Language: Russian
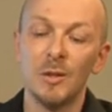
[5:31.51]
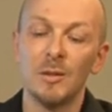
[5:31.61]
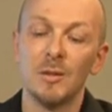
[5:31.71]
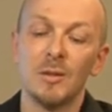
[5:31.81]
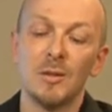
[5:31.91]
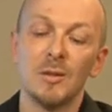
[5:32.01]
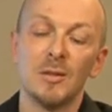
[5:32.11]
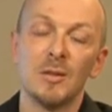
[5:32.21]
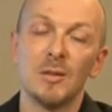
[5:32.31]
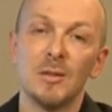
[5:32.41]

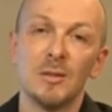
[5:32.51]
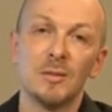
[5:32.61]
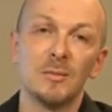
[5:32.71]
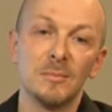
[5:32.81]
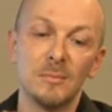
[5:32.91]
о